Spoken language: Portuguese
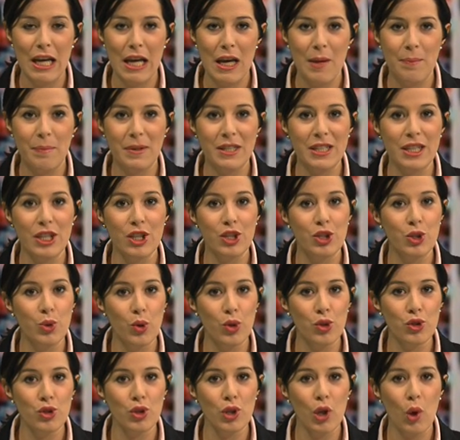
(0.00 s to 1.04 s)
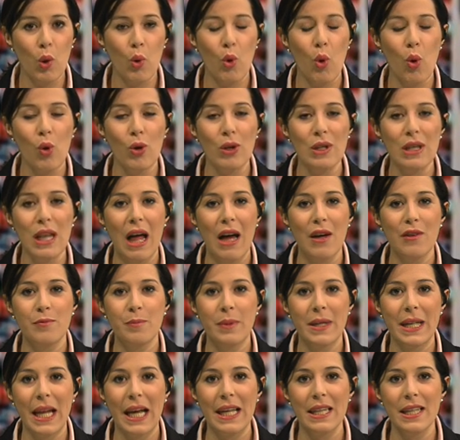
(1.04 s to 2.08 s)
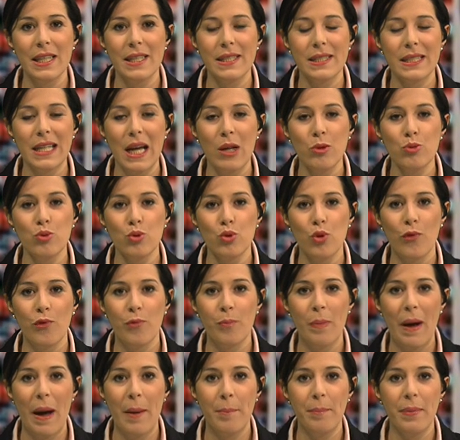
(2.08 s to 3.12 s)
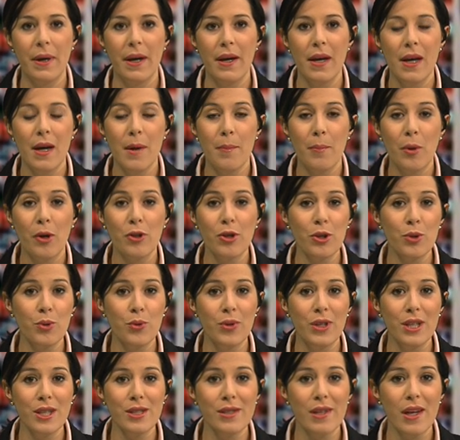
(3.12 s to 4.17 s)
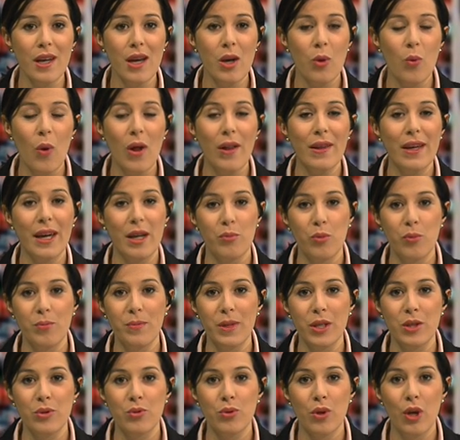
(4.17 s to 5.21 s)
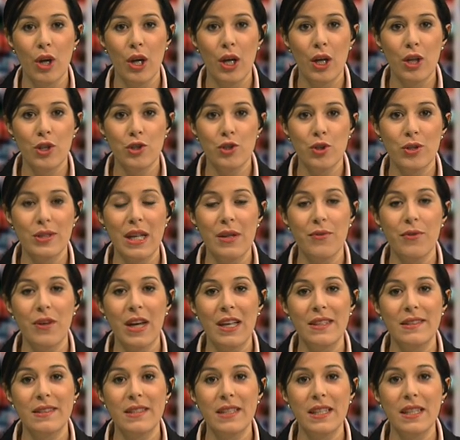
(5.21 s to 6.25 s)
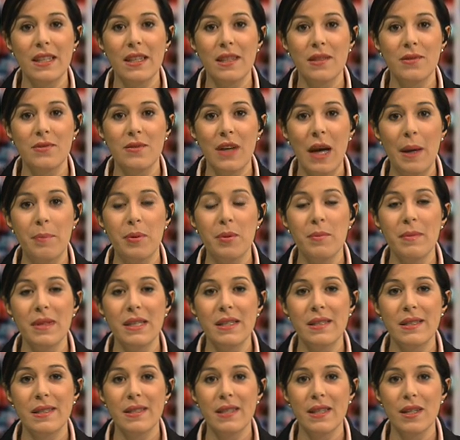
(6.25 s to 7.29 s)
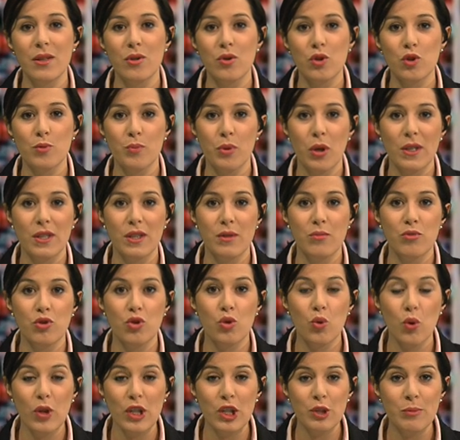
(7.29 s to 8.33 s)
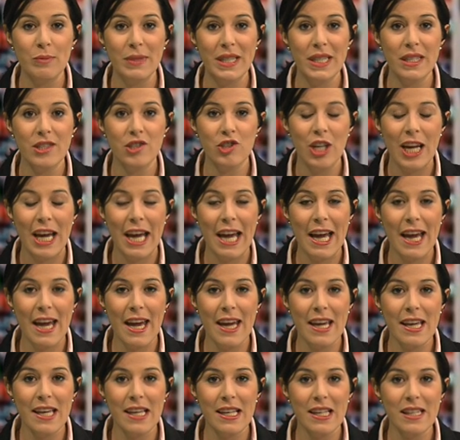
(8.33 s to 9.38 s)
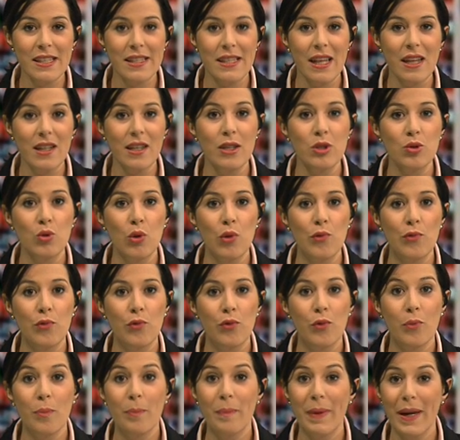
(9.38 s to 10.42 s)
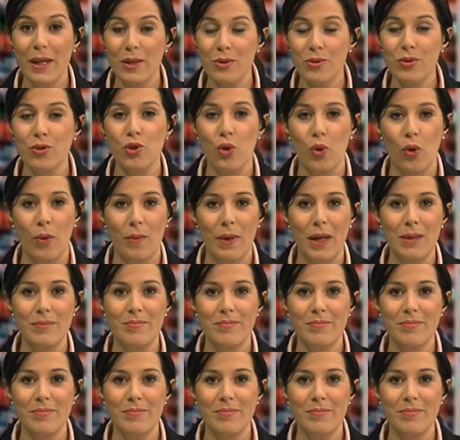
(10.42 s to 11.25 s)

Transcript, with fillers: A partir de hoje, o conclave para a eleição do novo Papa pode reunir a qualquer momento. Joseph Ratzinger vai permanecer nos próximos dois meses em Castel Gandolfo, perto de Roma.